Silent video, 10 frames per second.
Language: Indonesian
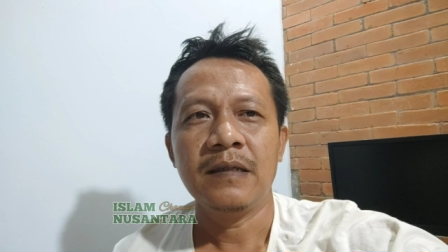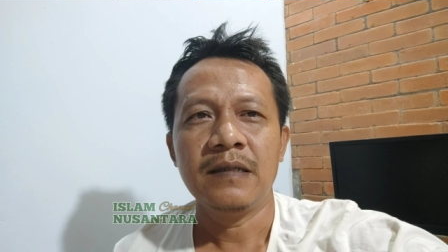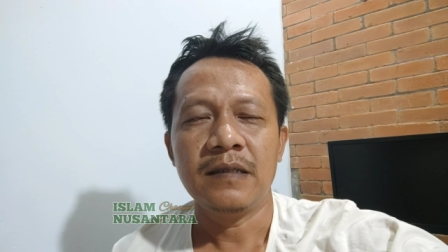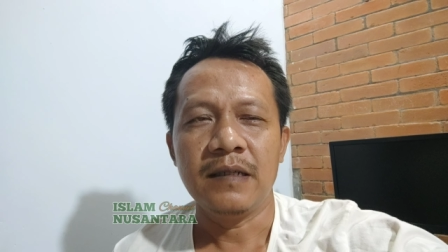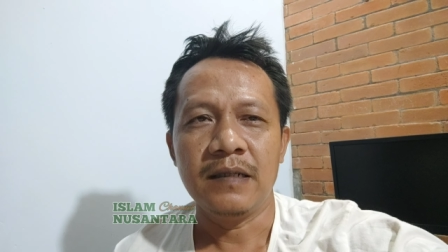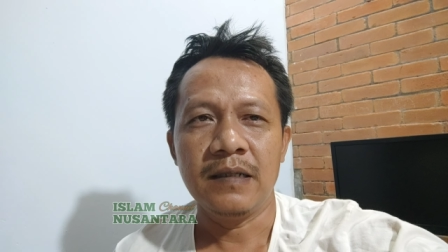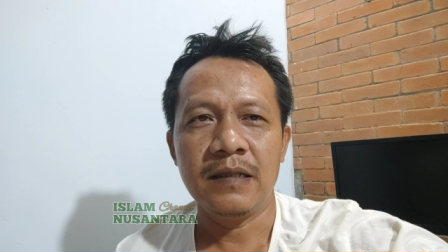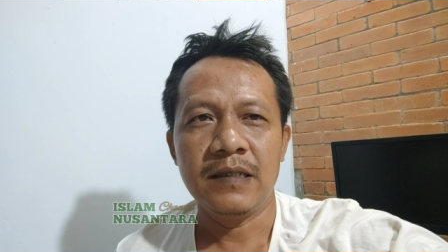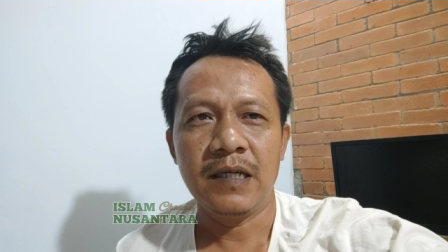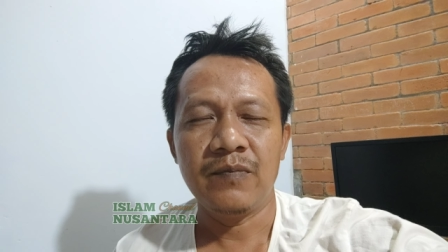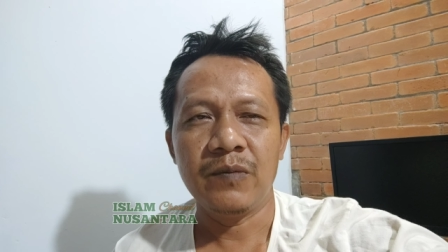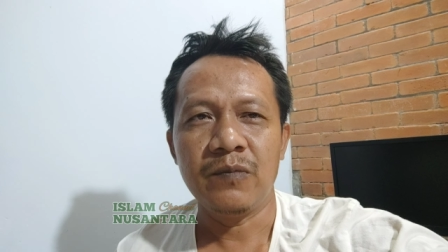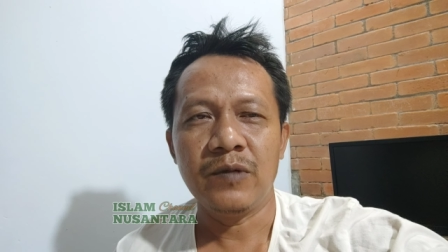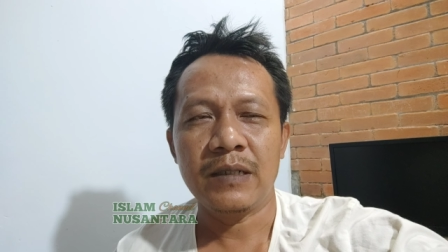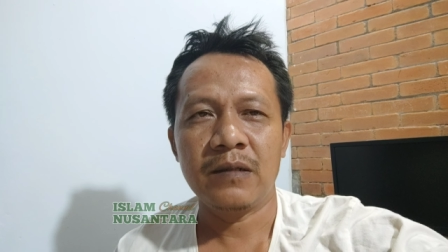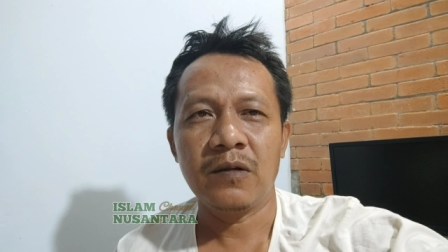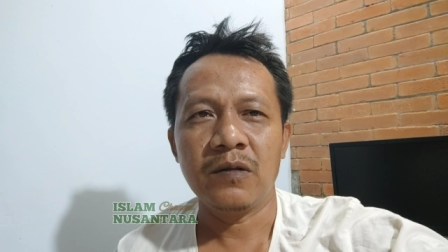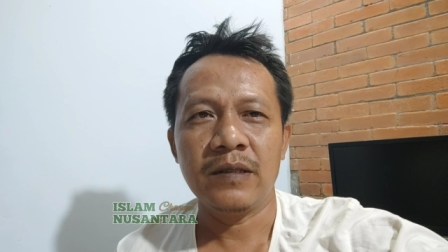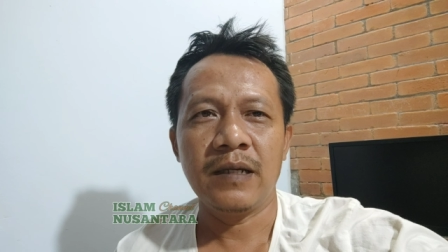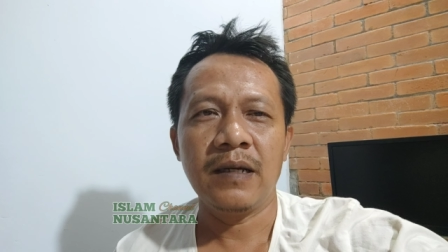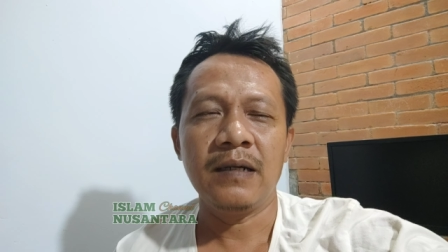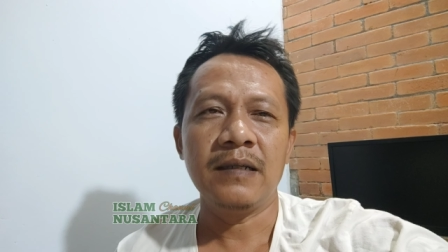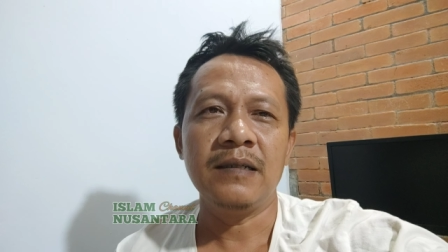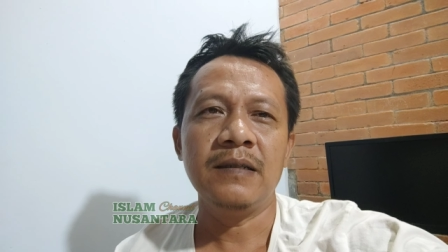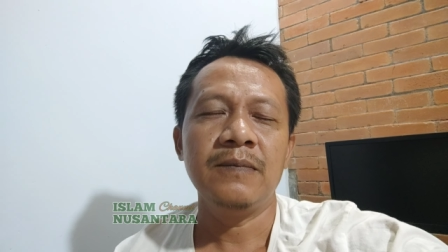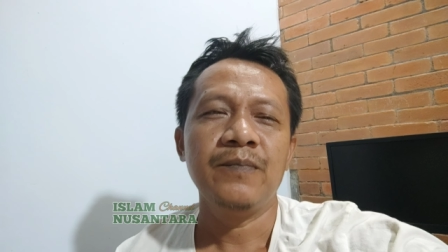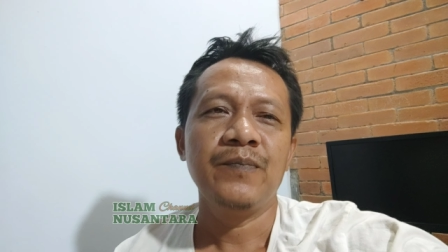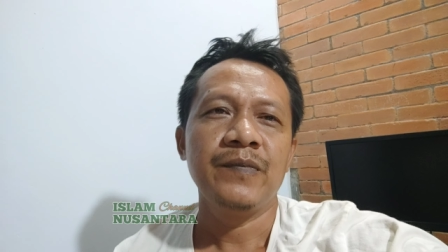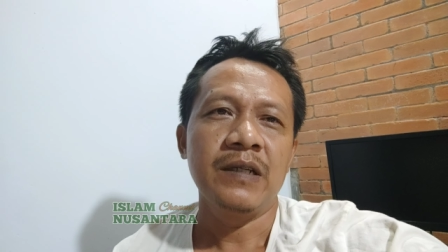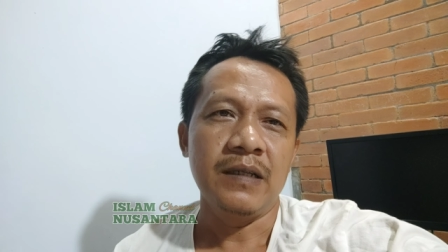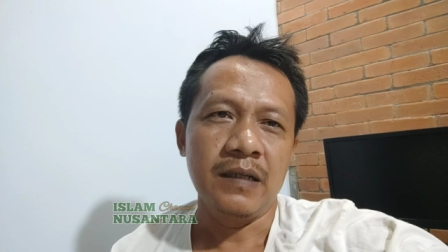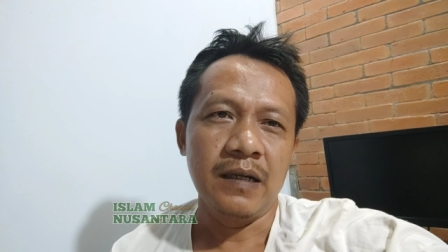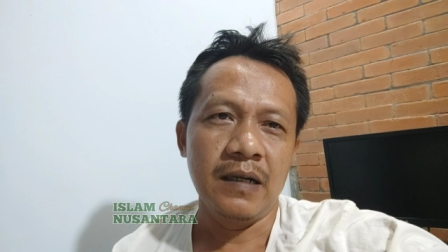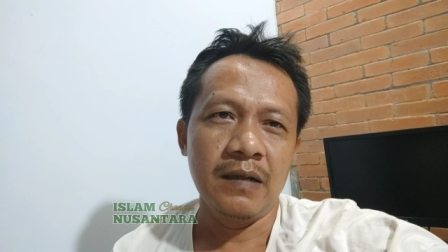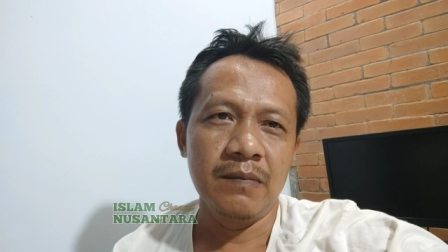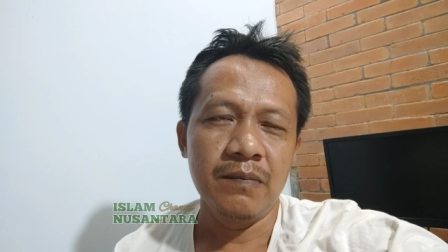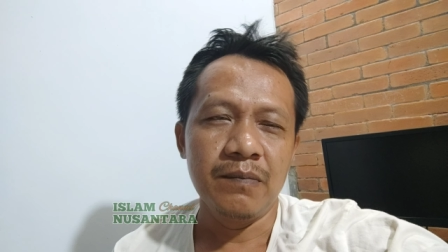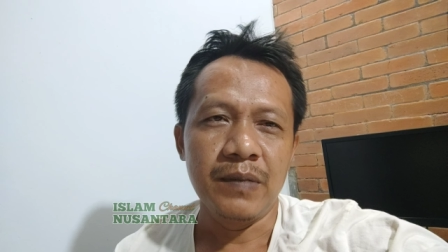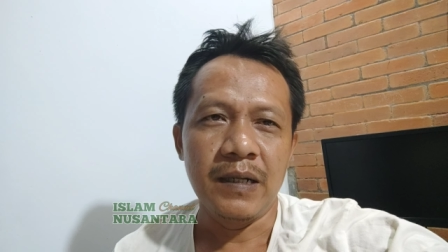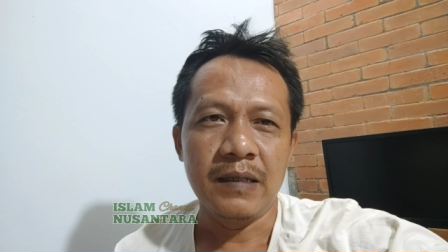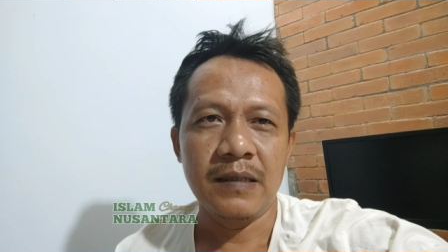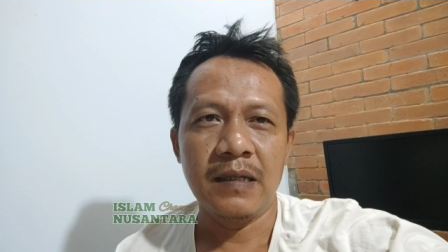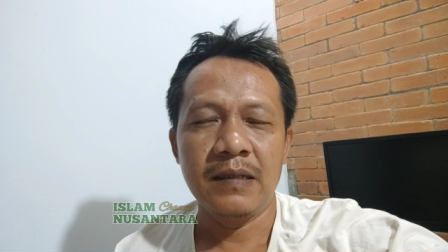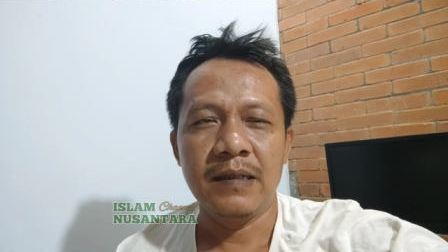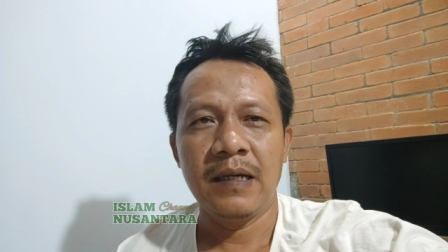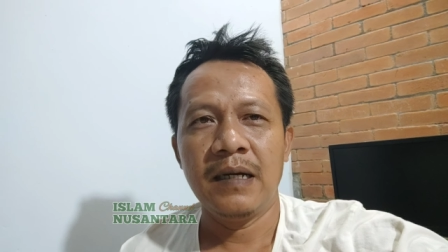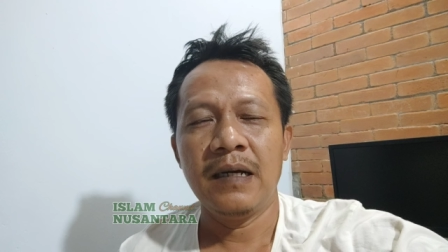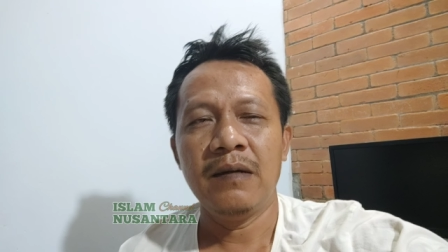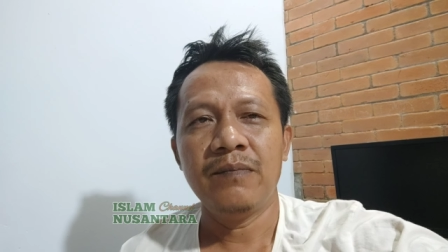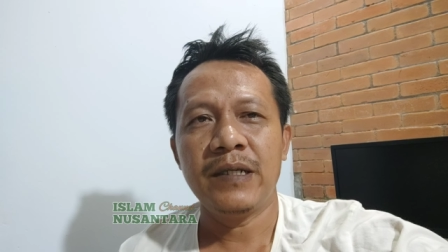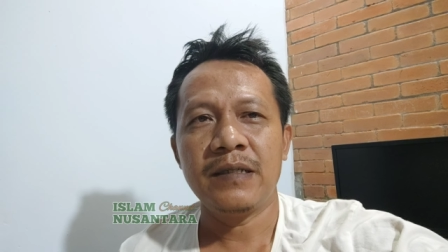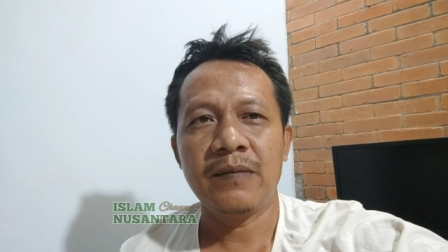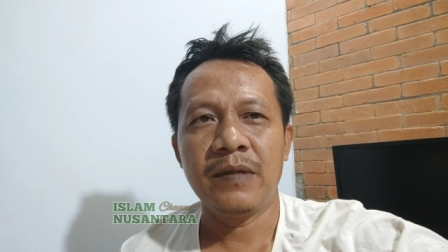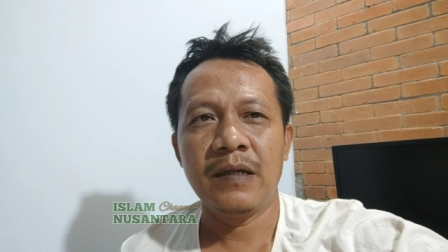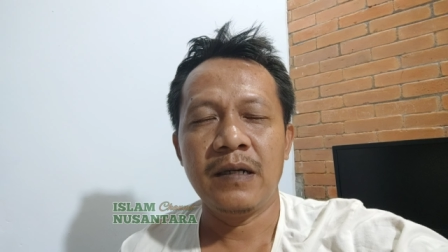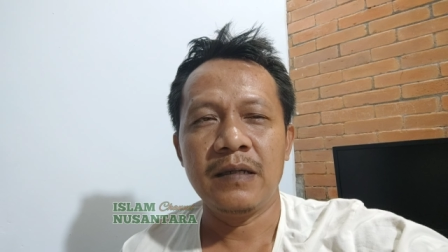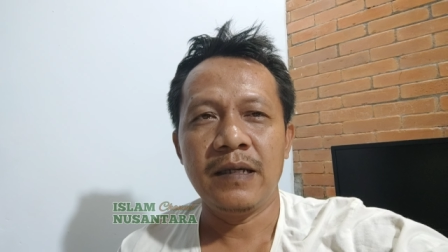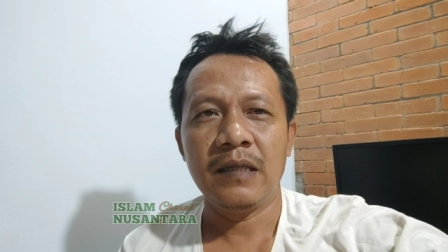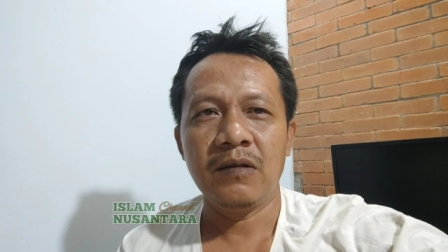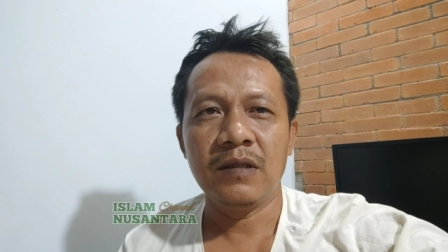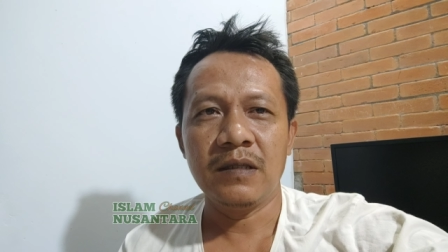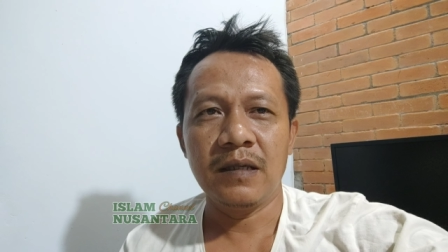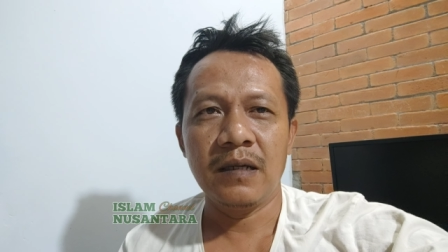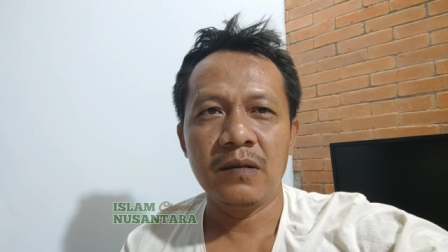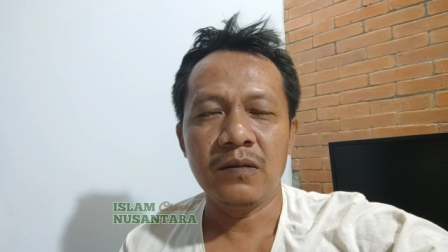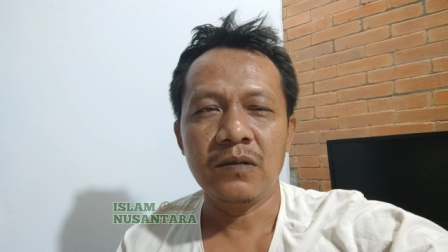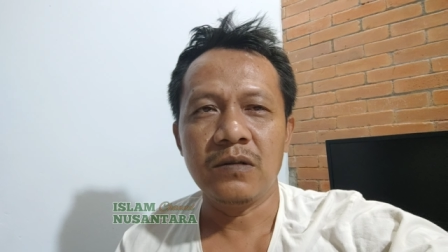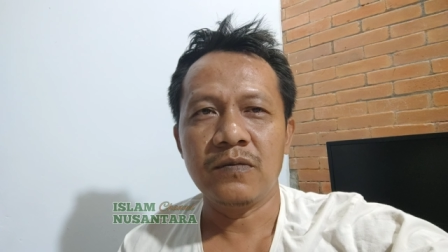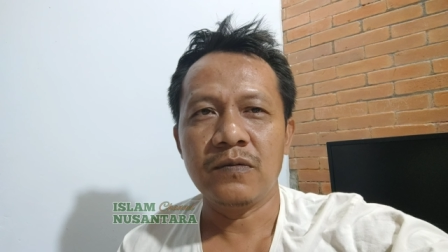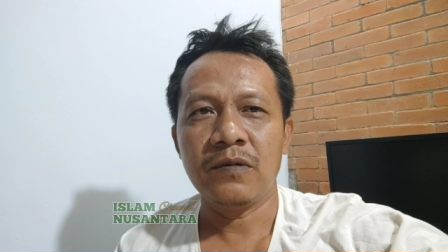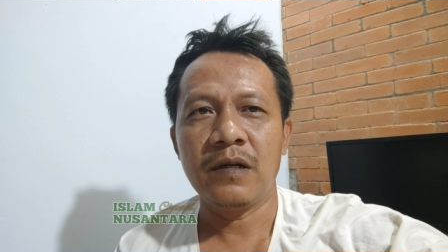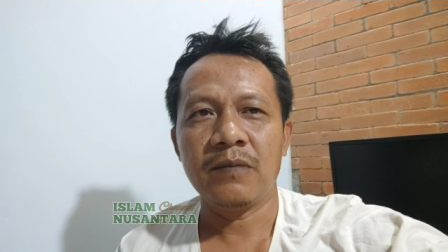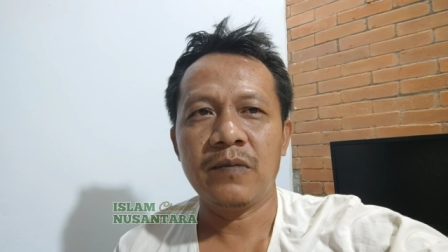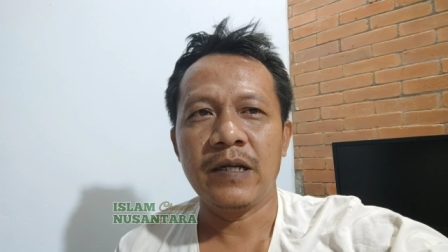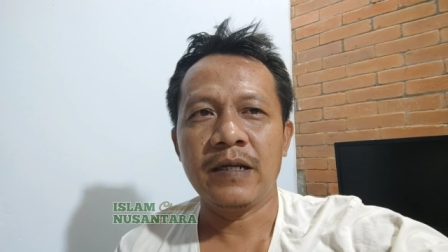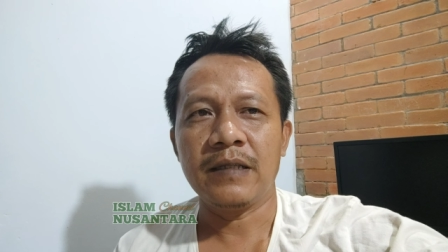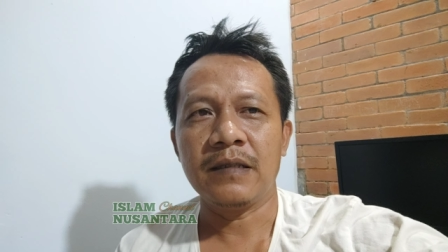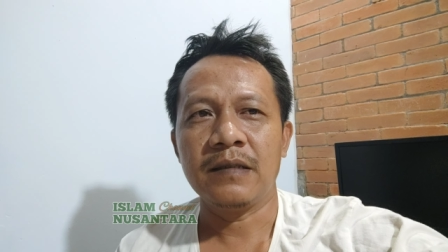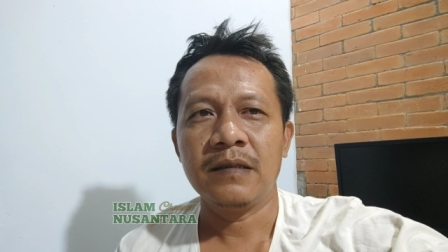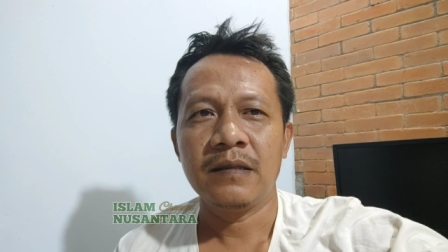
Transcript: Sehingga dia membuat konten lagi dengan bahasan yang hampir sama yaitu tentang Gus Fuad Pleret.